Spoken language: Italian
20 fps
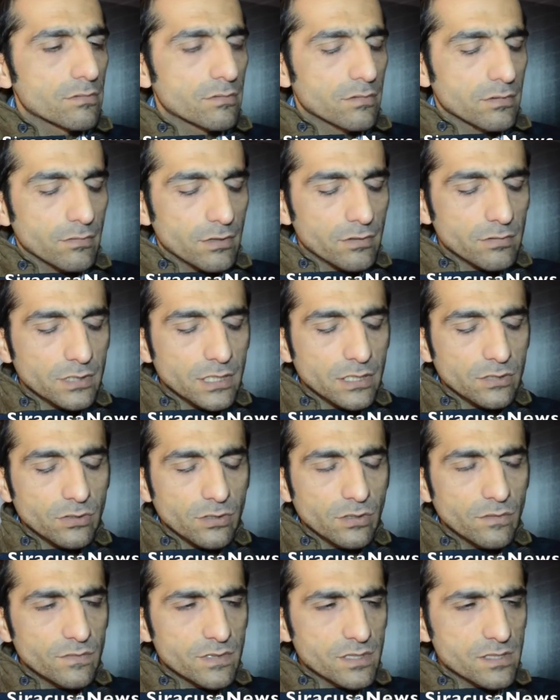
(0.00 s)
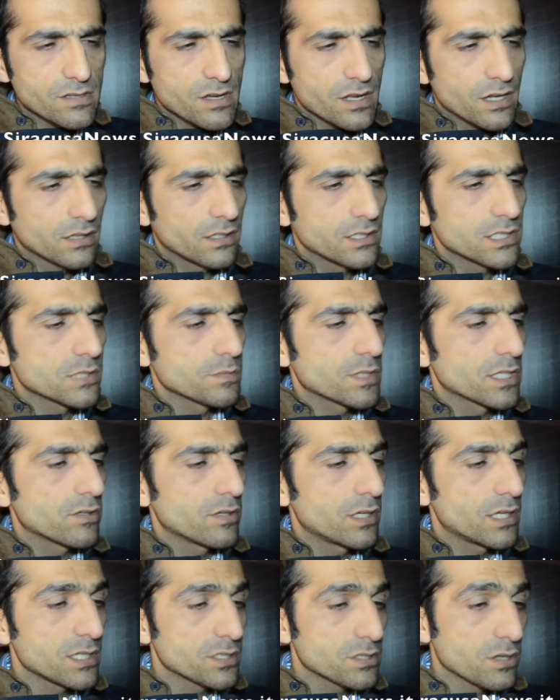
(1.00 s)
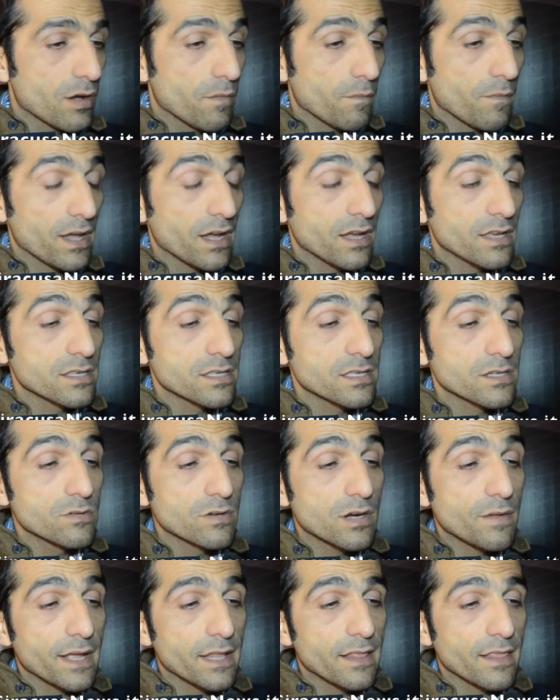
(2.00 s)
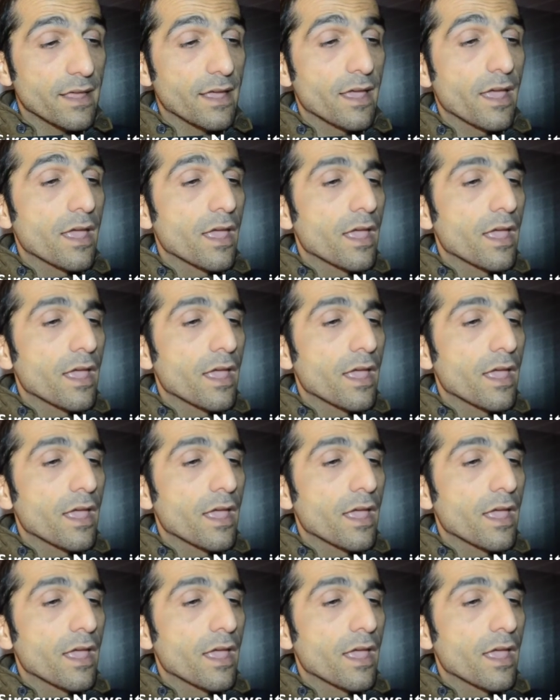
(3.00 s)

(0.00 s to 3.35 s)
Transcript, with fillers: un, contratto di convenzione, ha anticipato delle somme e che sicuramente